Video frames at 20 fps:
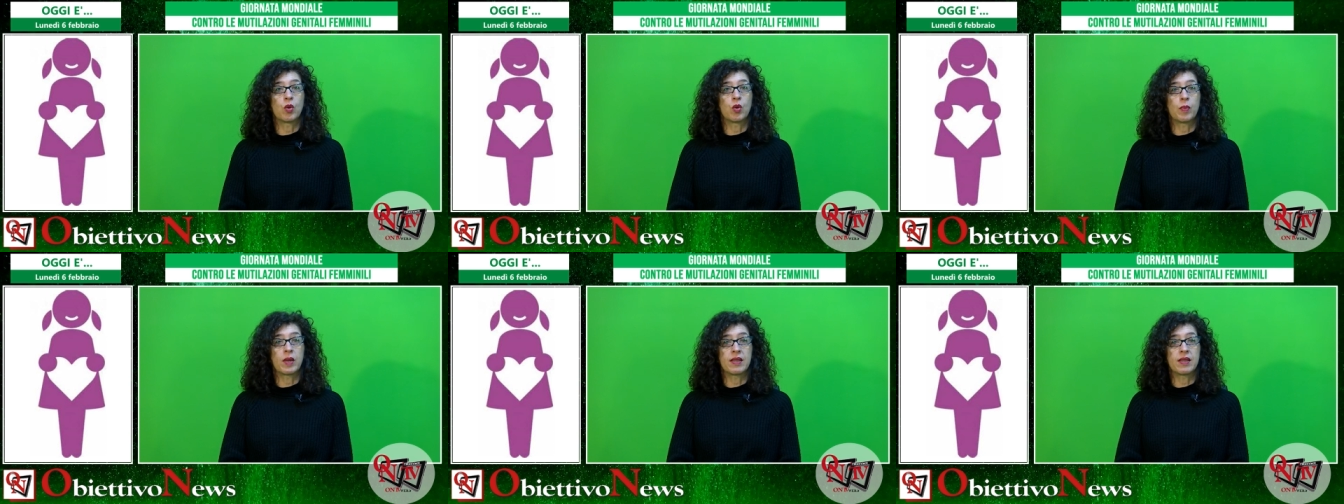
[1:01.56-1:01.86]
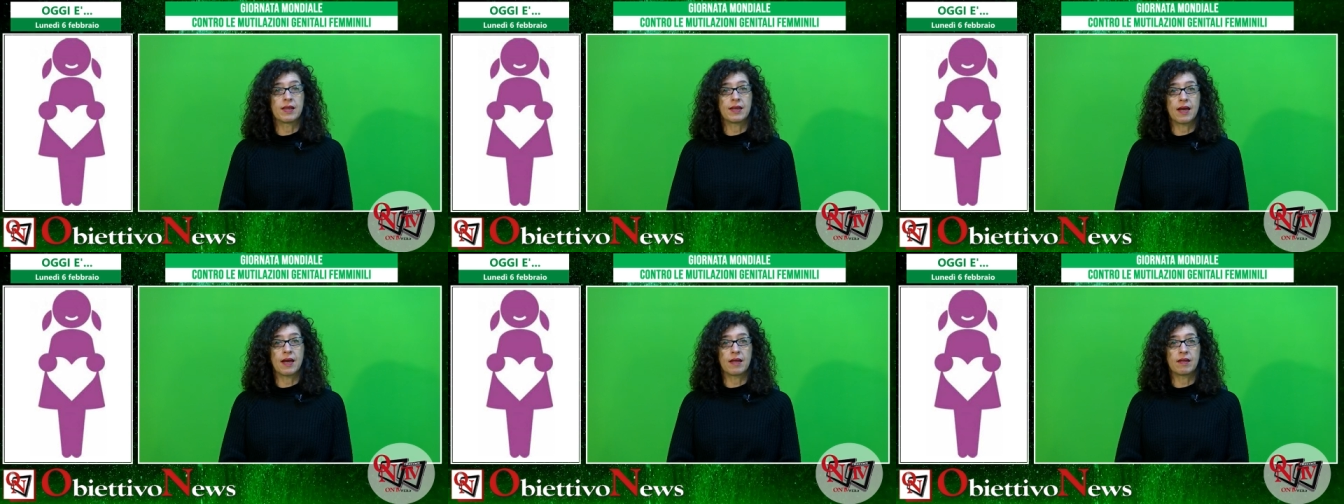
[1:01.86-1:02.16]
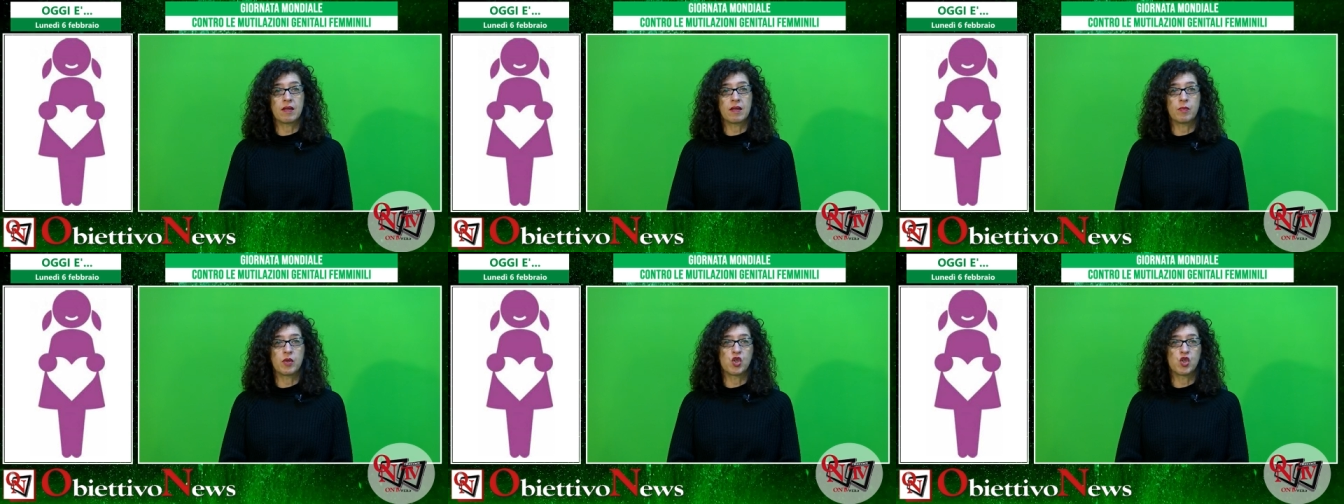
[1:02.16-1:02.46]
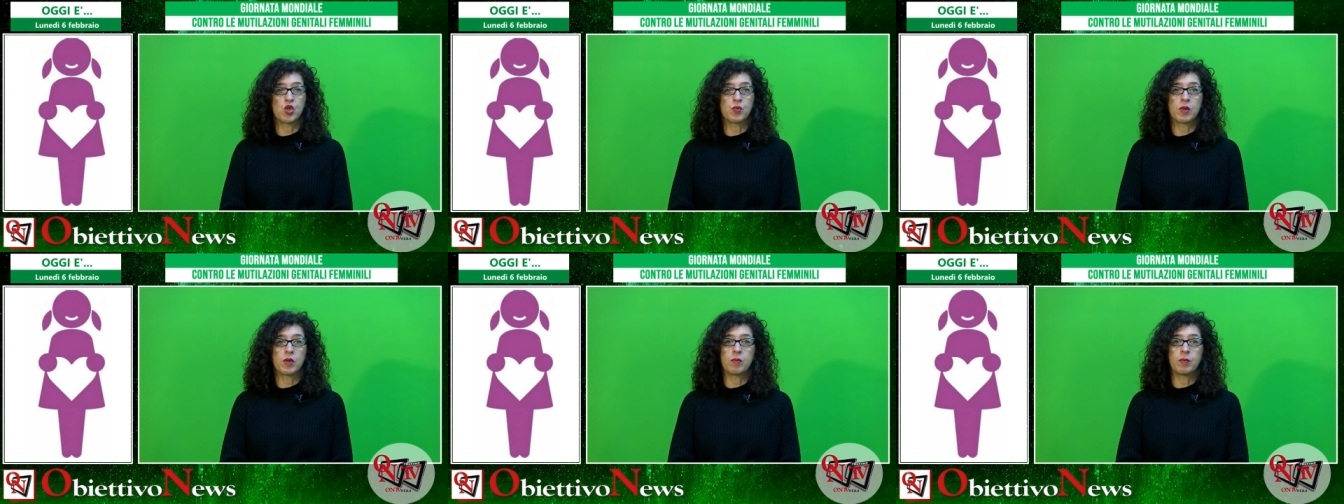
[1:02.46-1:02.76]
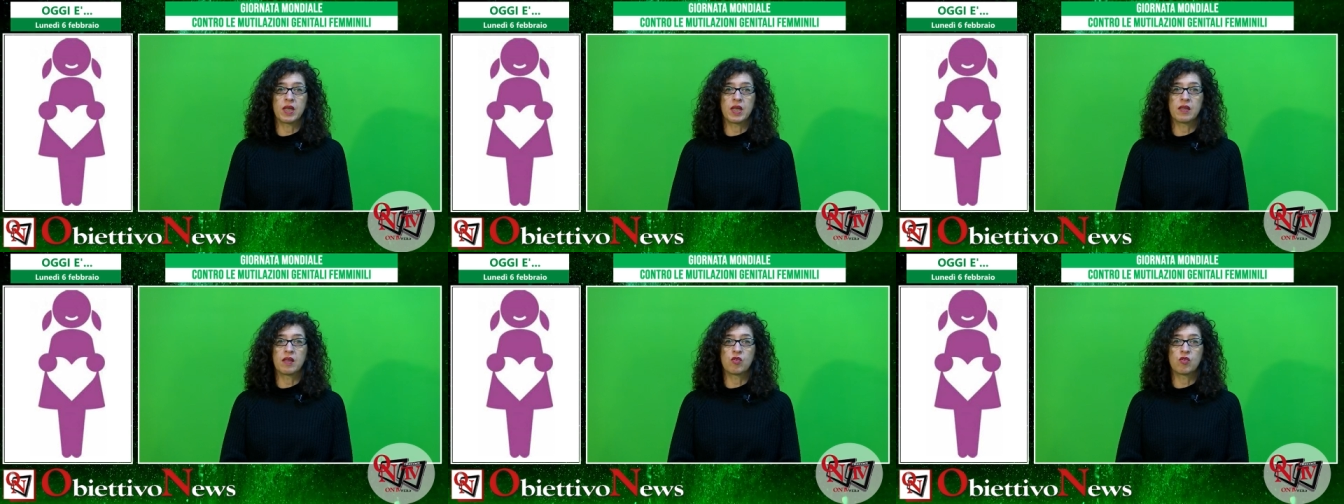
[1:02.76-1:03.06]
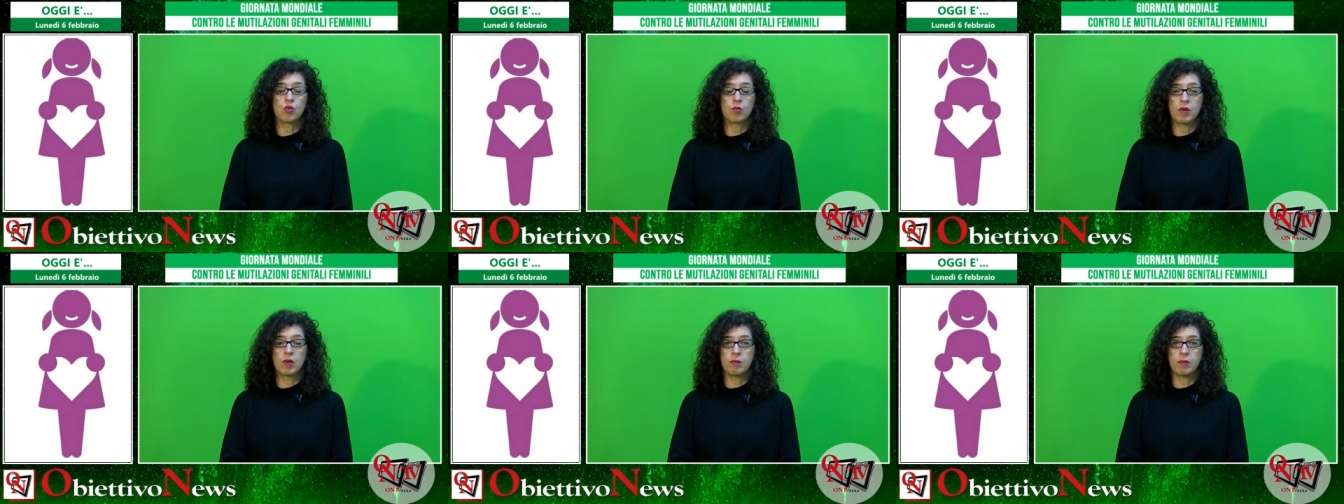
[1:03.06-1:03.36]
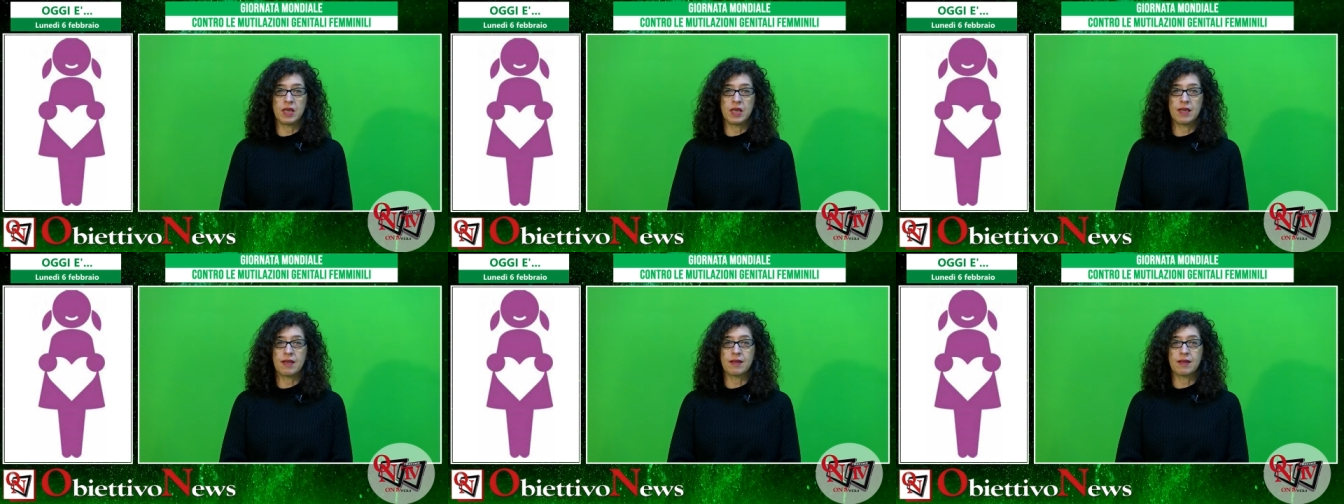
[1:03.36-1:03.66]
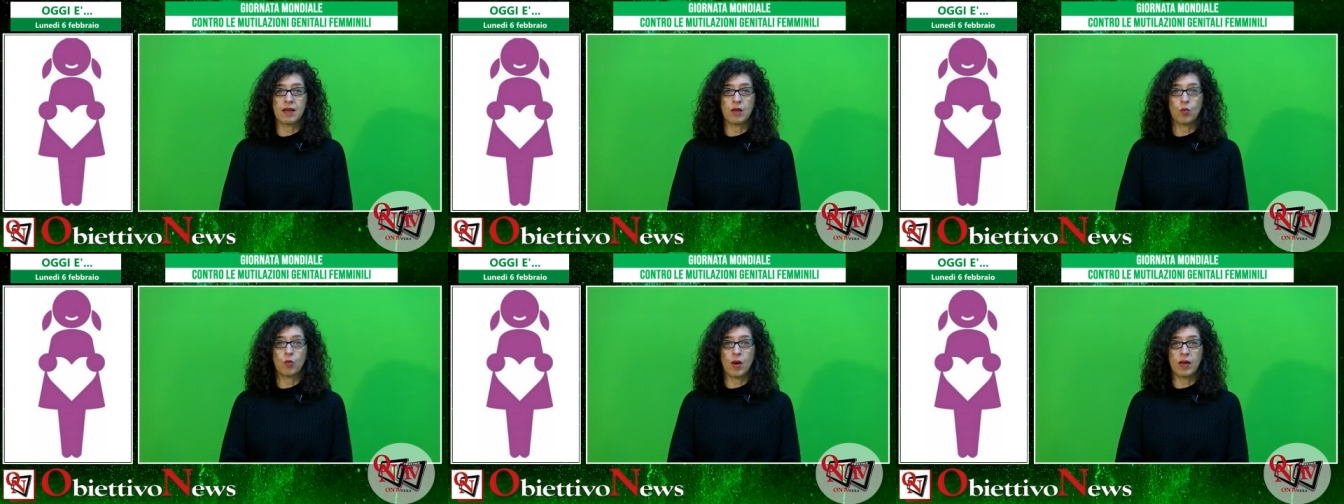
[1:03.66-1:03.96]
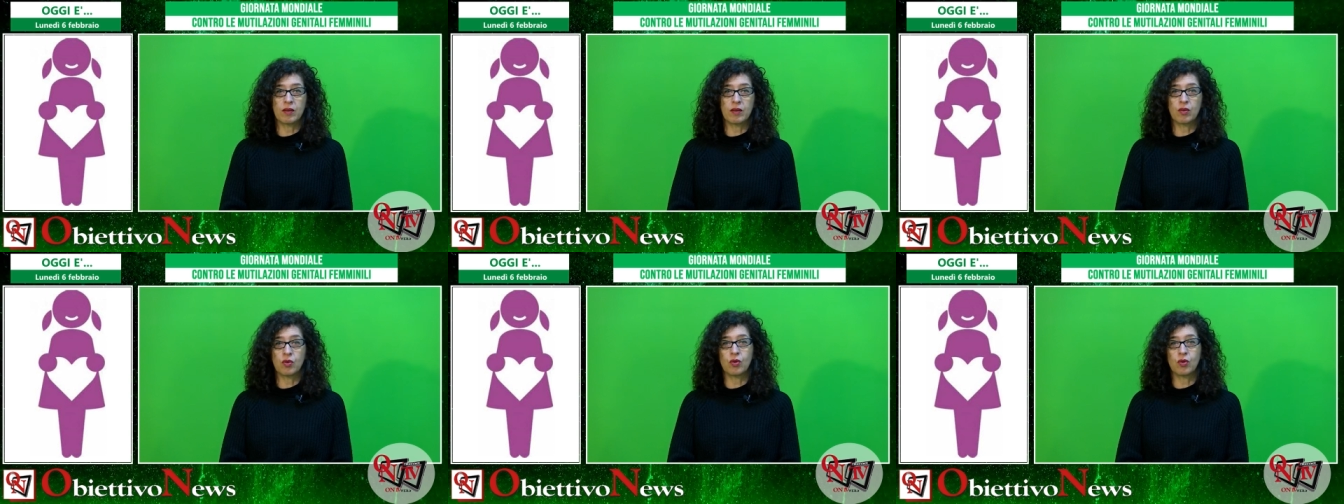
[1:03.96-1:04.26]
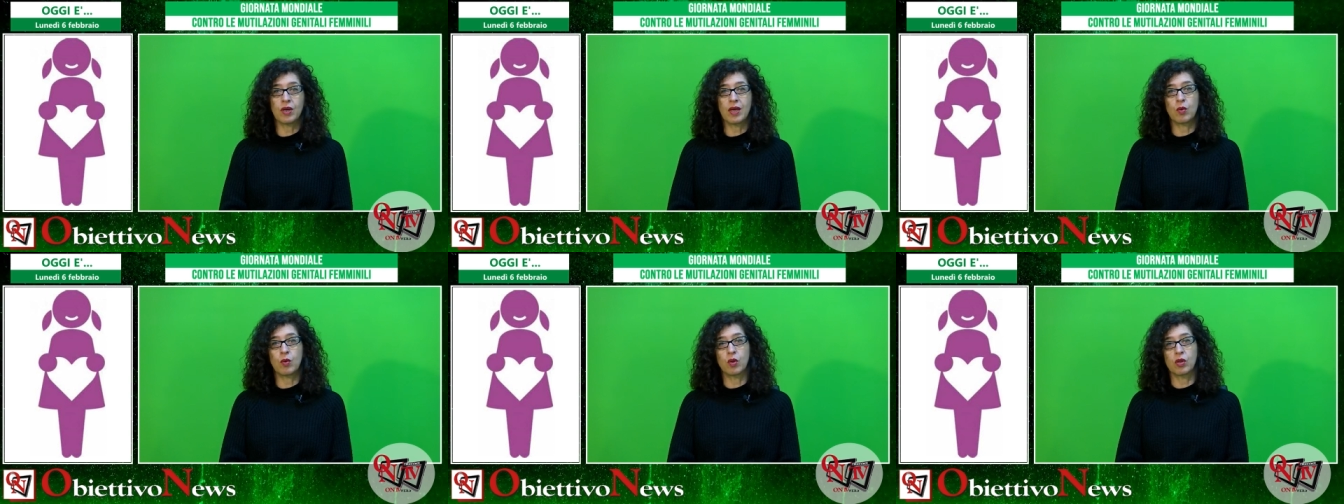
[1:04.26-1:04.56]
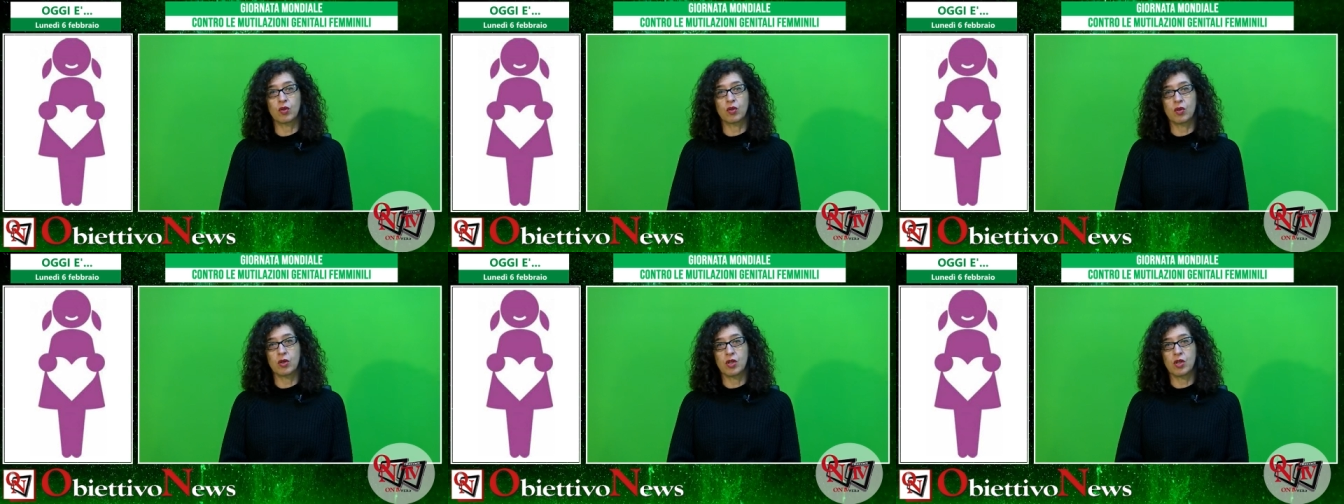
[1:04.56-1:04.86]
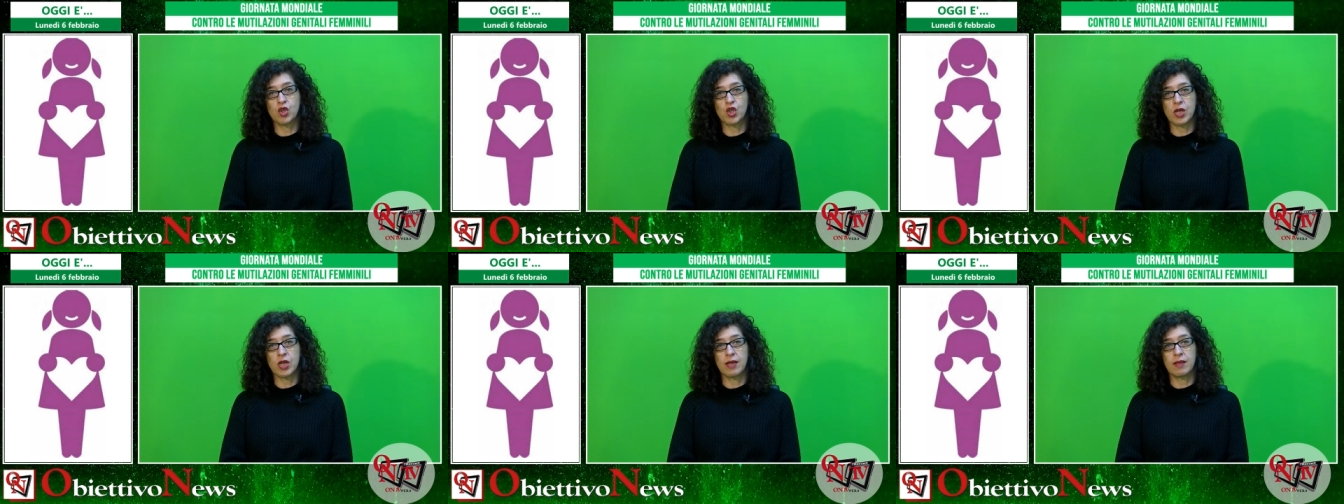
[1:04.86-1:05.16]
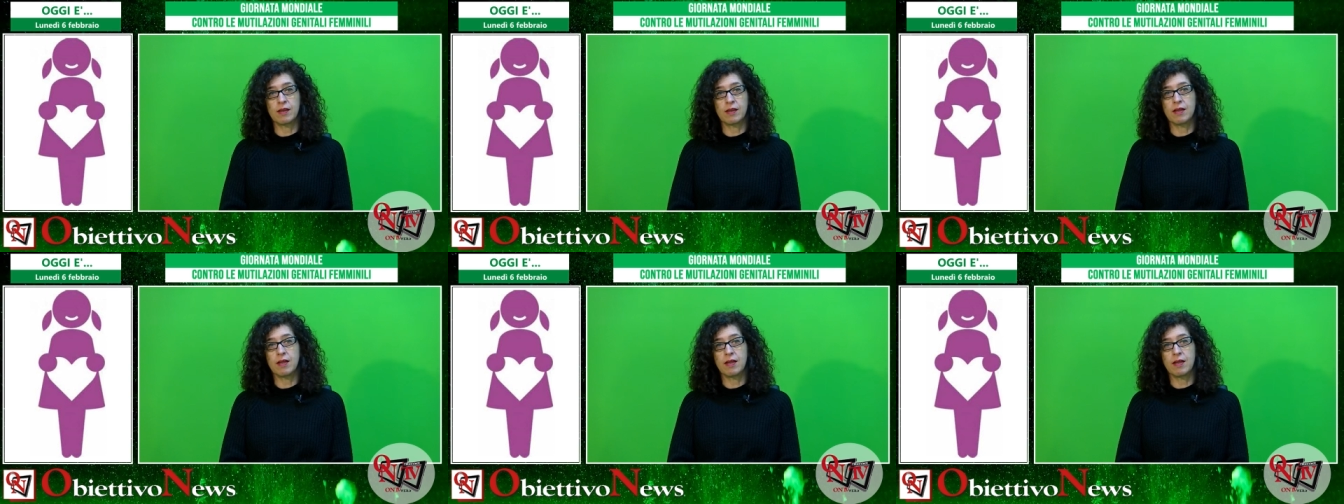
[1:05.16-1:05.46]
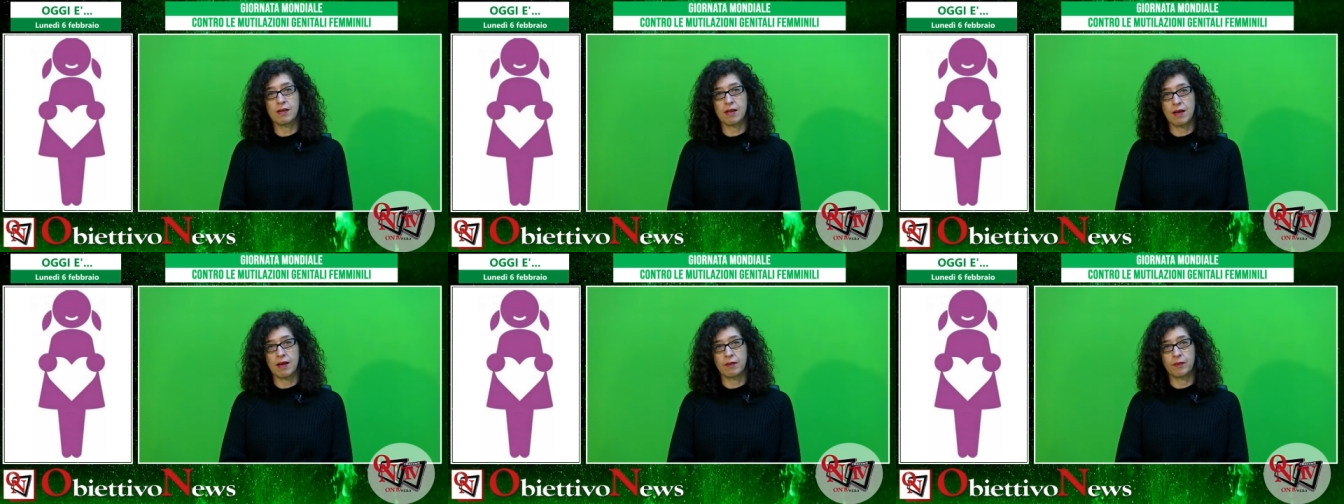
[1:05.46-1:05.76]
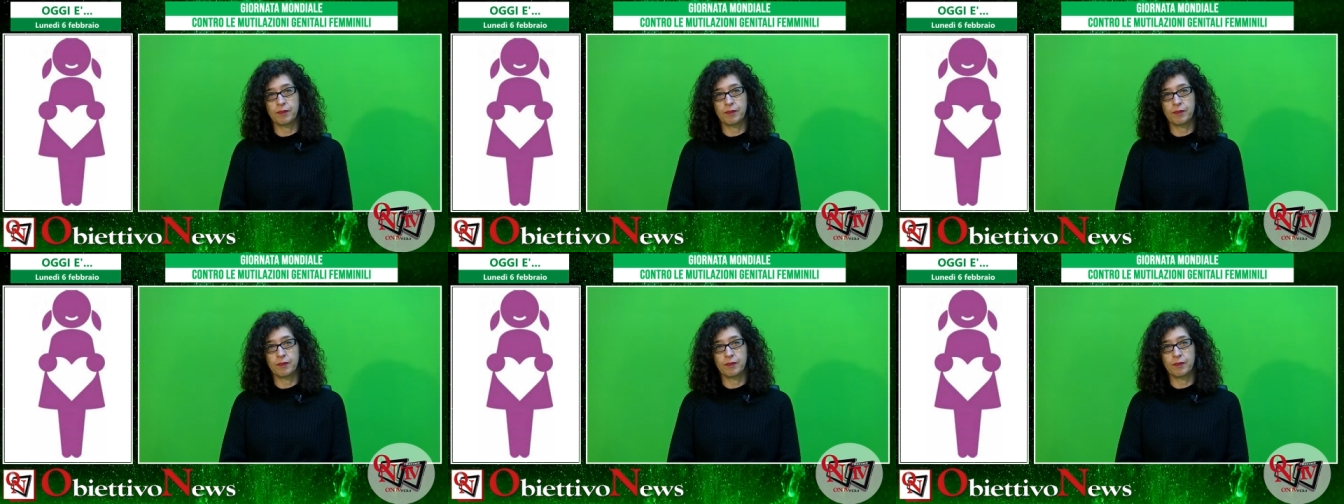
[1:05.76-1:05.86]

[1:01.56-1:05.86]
praticate principalmente su bambine tra i 4 e i 14 anni di età.